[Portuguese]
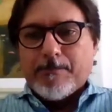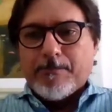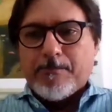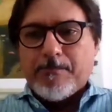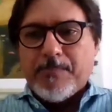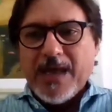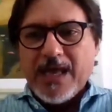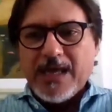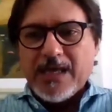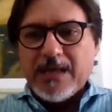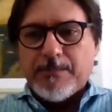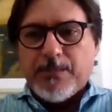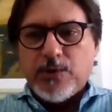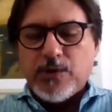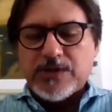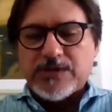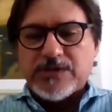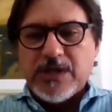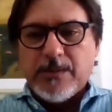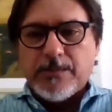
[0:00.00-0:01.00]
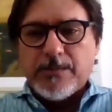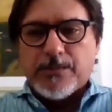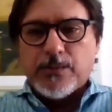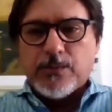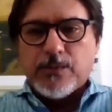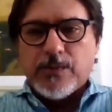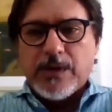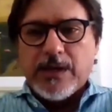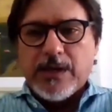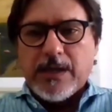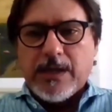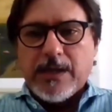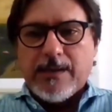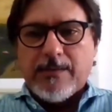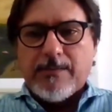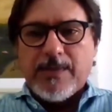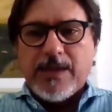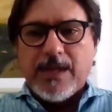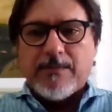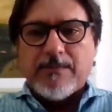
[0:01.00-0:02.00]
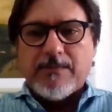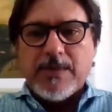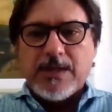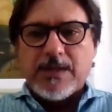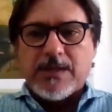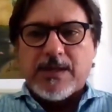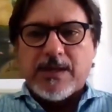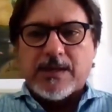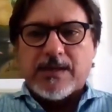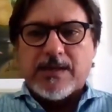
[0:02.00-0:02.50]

Pegue, por exemplo, é, minha amiga,